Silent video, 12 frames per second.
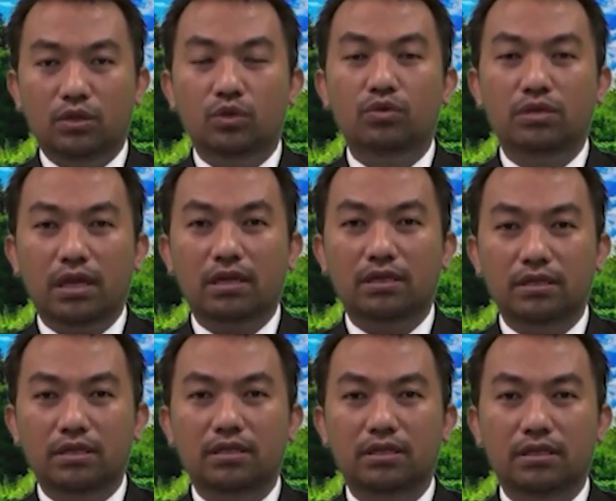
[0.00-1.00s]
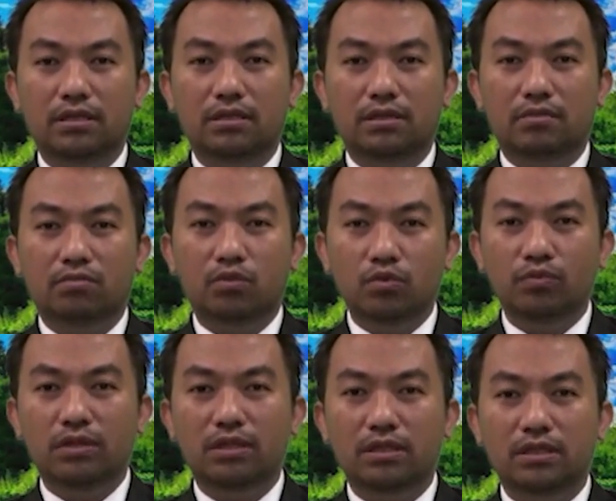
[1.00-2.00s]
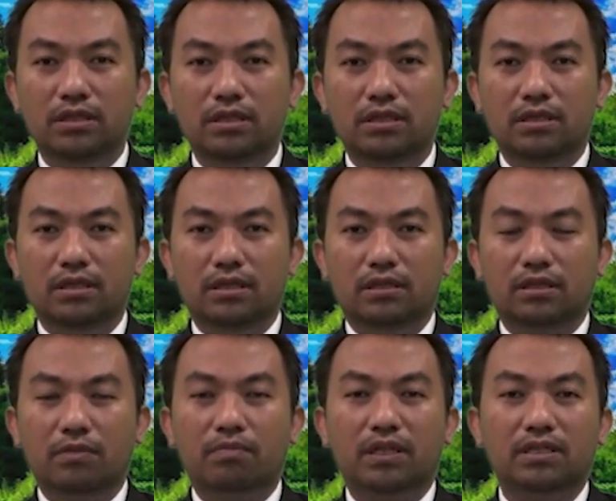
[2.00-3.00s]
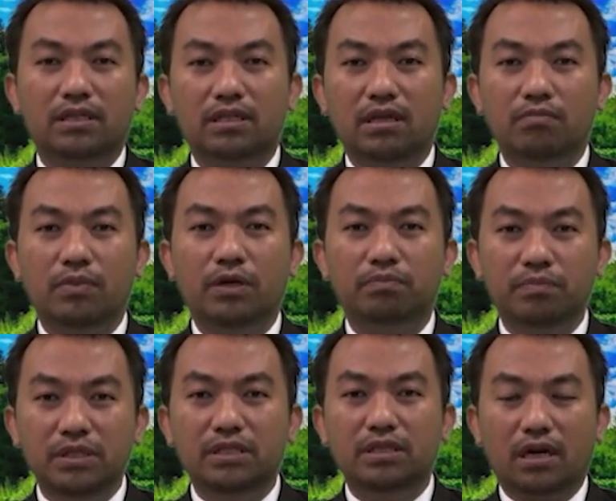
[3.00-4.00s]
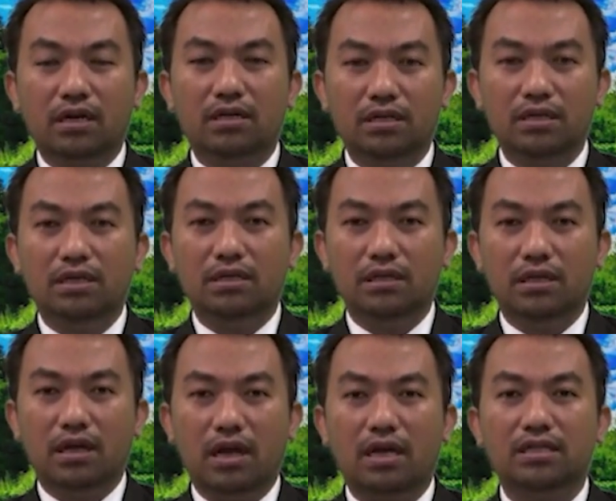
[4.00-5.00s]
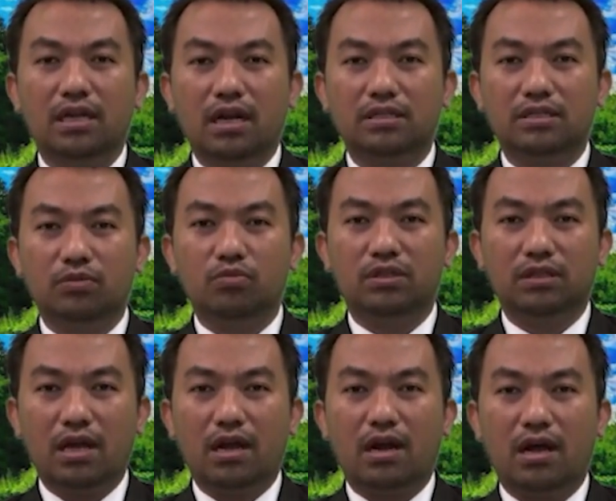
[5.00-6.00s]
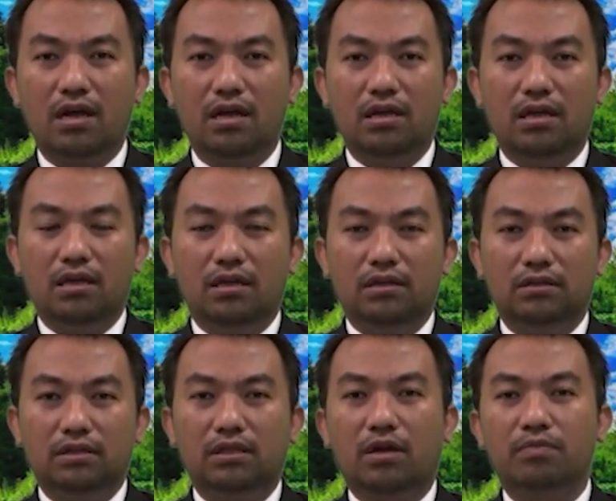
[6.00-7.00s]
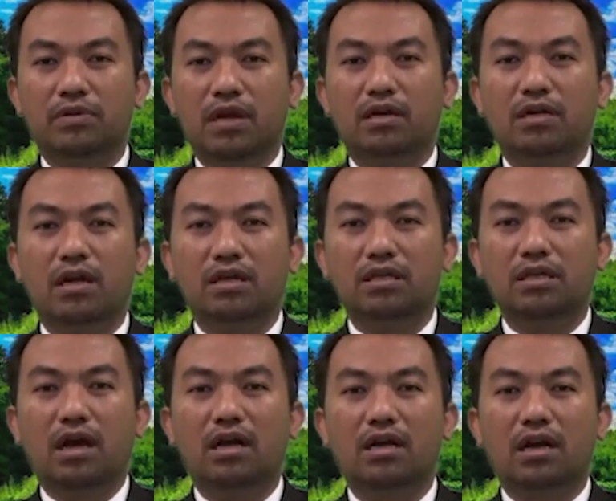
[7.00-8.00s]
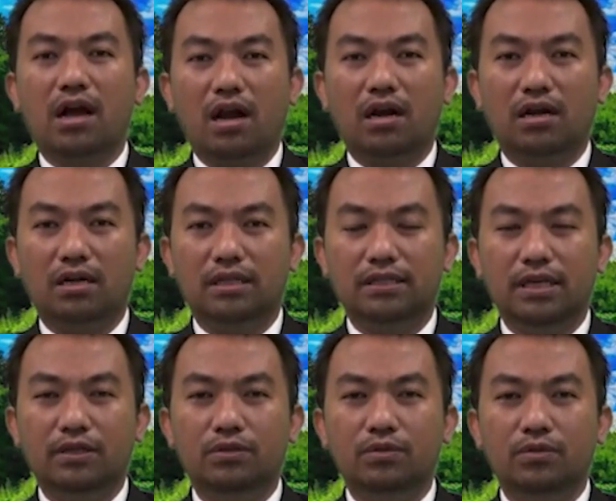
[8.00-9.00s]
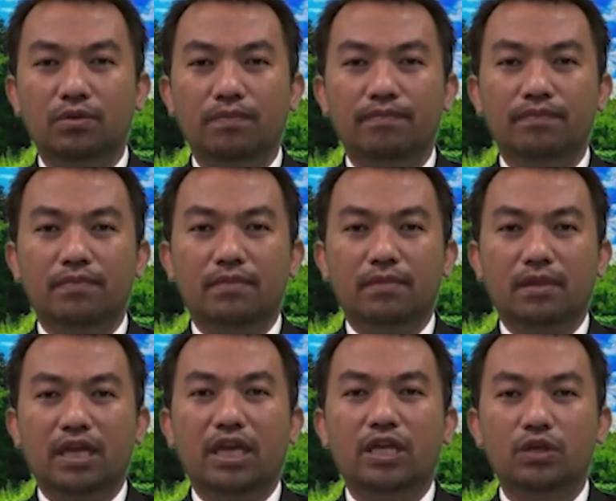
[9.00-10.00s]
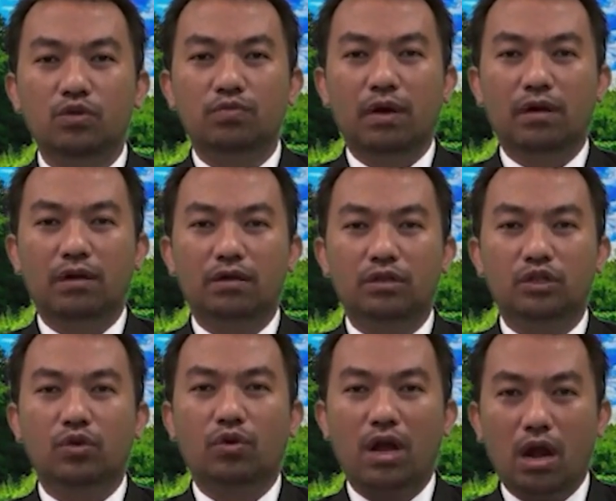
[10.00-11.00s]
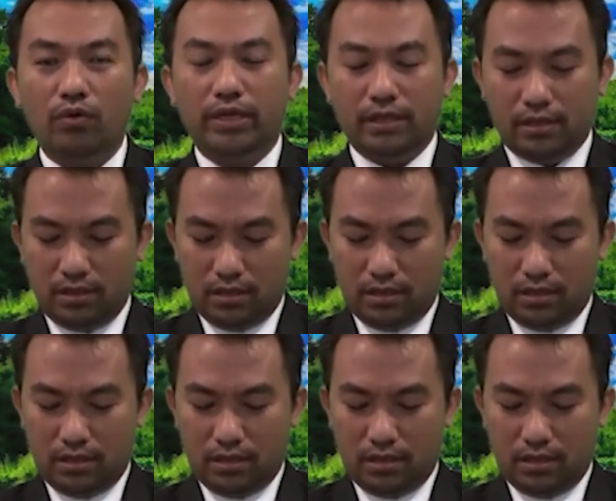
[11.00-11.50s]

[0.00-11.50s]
Dunia ini, bumi ini tempat kita berpijak ini hanyalah sementara, tetapi ada yang kekal, yaitu kehidupan surgawi.